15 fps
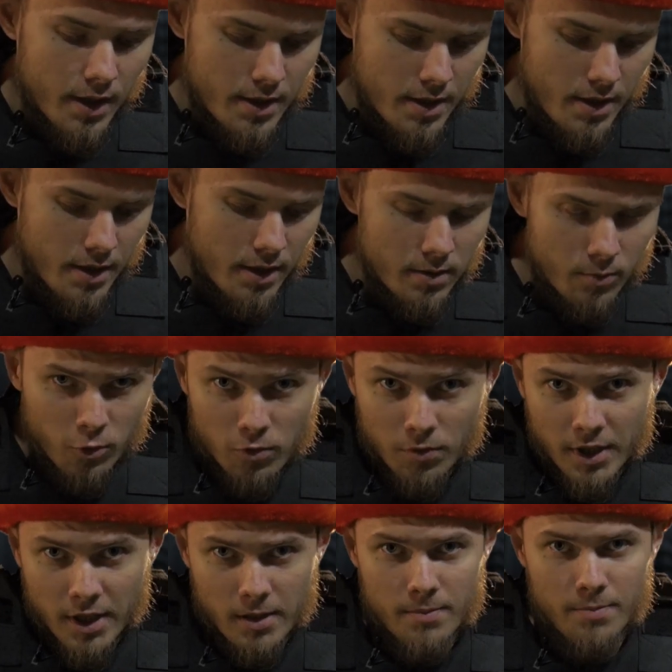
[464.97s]
Хотя
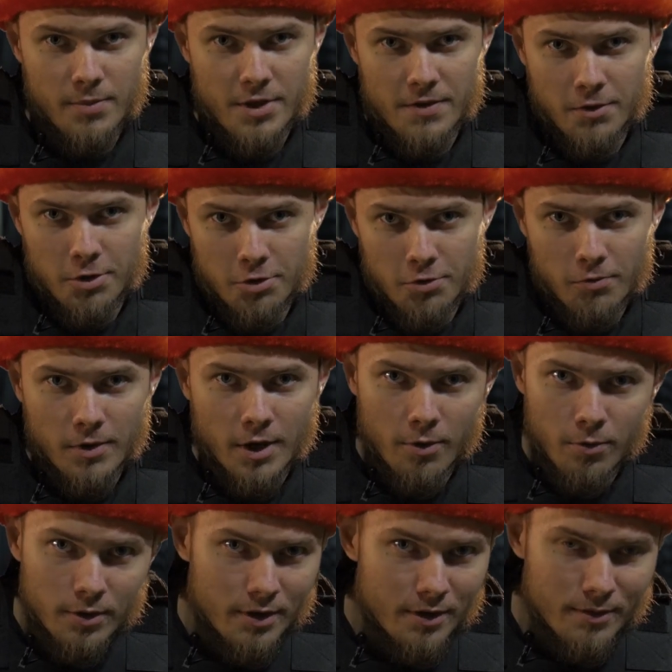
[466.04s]
этому я посвящу
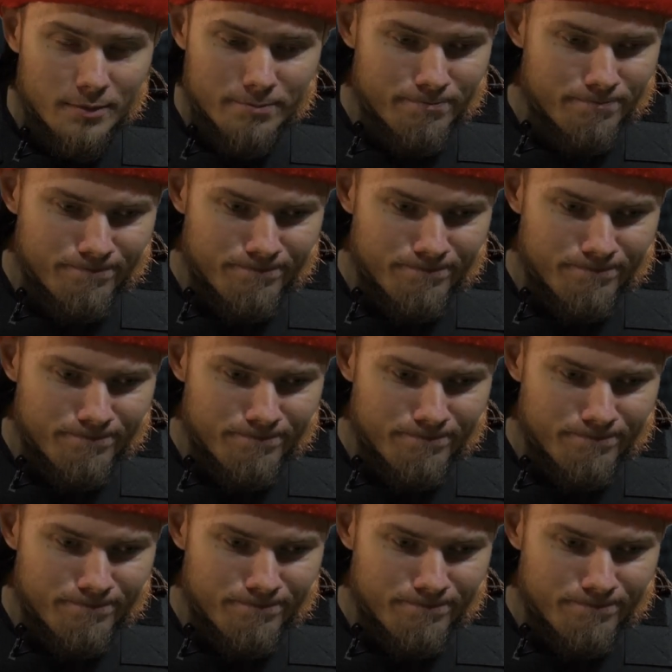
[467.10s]
какой-то